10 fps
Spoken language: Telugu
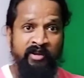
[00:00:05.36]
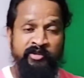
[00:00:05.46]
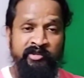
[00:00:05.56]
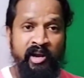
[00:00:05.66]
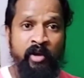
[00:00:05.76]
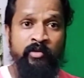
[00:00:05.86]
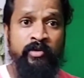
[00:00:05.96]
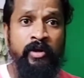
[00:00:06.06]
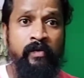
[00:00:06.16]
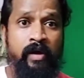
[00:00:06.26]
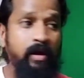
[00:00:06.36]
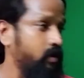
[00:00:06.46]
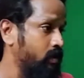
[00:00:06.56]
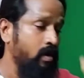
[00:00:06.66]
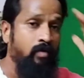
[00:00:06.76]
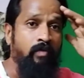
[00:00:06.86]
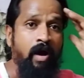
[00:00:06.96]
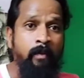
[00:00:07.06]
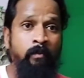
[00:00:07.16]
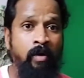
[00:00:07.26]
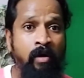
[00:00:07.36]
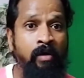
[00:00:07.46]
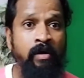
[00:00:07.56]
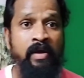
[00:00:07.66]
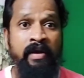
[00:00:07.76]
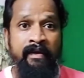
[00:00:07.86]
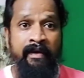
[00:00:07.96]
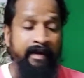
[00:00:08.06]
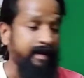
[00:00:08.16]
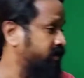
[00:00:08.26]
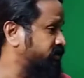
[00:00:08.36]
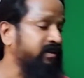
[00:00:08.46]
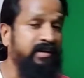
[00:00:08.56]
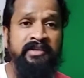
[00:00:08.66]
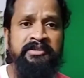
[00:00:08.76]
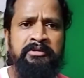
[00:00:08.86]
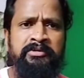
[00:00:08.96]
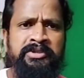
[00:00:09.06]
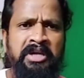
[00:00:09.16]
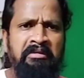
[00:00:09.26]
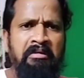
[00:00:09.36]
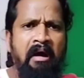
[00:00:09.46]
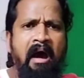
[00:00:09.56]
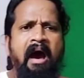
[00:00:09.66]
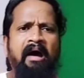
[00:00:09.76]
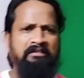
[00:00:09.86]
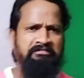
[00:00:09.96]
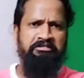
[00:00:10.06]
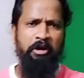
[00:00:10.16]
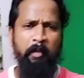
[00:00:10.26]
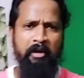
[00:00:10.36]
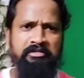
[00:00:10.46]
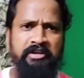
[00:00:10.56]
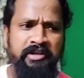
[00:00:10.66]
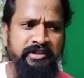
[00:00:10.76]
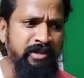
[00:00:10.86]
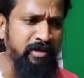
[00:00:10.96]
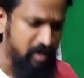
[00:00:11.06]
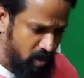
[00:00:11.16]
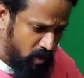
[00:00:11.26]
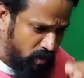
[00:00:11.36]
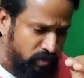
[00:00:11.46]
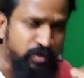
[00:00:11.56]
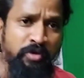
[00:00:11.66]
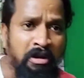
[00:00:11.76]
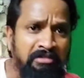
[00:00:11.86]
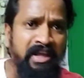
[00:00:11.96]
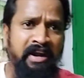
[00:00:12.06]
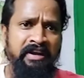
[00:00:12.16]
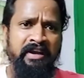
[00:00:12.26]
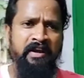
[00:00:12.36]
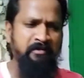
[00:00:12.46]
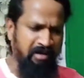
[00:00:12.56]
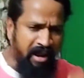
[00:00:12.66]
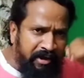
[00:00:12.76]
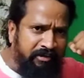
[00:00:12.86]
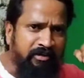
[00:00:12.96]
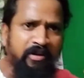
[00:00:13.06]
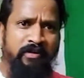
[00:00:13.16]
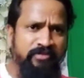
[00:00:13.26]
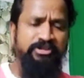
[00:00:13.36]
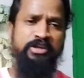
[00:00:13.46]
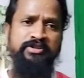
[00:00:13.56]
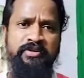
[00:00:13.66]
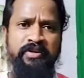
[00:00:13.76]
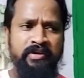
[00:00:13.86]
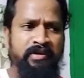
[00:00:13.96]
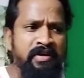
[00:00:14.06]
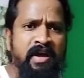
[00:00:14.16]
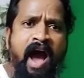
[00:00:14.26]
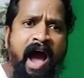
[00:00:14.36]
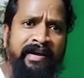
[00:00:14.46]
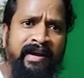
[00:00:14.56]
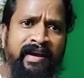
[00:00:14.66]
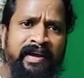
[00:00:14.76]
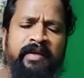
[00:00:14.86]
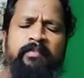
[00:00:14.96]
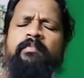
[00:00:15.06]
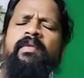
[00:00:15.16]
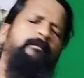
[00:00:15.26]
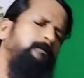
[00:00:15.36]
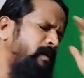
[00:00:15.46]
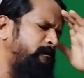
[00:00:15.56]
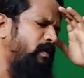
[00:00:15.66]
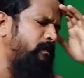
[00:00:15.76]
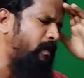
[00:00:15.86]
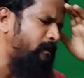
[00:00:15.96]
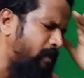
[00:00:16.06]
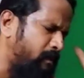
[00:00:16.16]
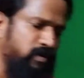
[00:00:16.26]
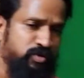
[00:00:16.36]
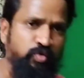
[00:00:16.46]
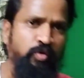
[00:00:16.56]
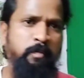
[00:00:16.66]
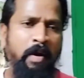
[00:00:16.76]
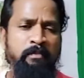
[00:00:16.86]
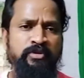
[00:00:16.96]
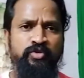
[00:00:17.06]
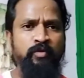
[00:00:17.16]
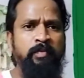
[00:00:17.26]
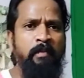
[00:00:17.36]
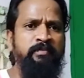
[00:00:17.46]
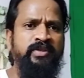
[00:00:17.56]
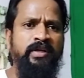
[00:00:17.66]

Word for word: కాలుస్తున్నాను అనుకుంటున్నా వామ్మో ఏషియన్ టీచర్ చూశాను అద్దరిపోయింది టీచర్ సురేందర్ రెడ్డి గారు కరెక్ట్ యూజ్ చేసుకున్నారు అఖిల్ గారిని బాబ్బా సూపర్ సూపర్